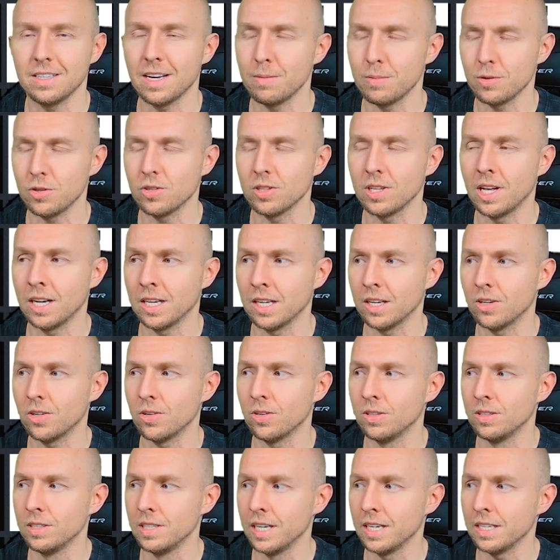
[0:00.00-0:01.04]
Da habe ich schon
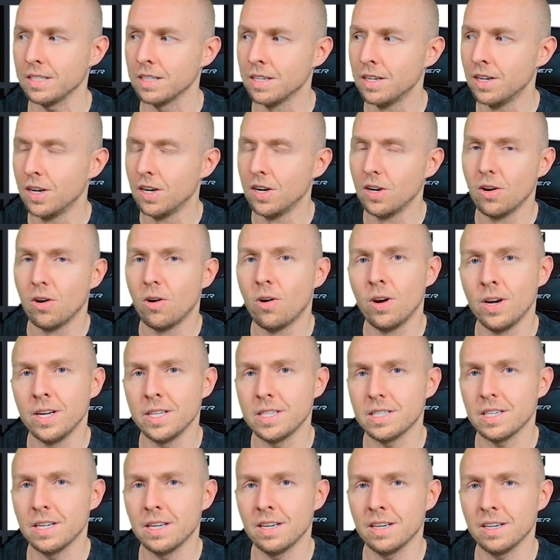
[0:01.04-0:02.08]
angekündigt.
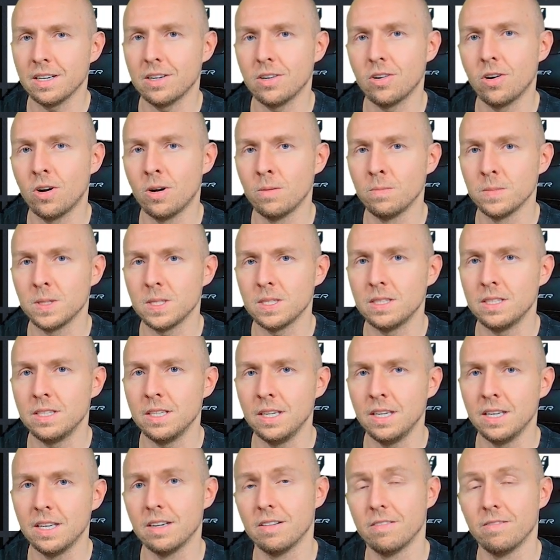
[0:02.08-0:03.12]
Heute kommt
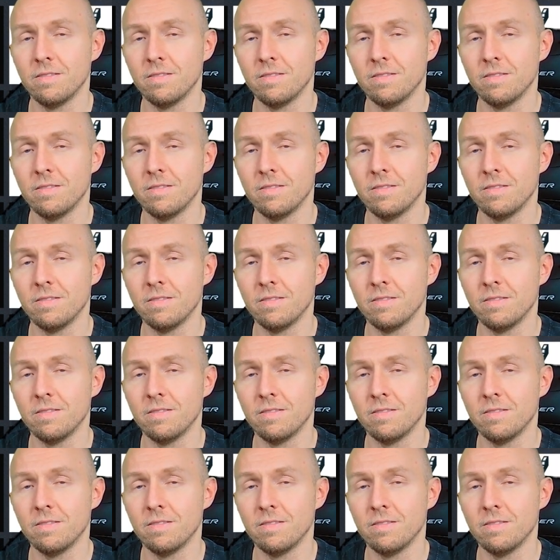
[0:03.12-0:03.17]
die